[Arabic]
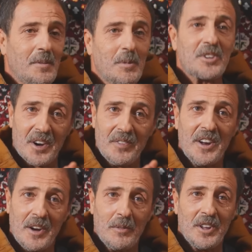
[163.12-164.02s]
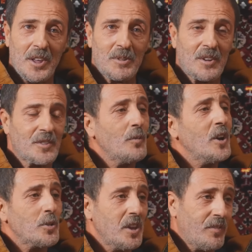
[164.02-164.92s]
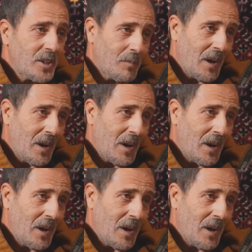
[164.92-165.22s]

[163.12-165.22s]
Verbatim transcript: متشرفين وليدي متشرف شوفي اختي فاطمه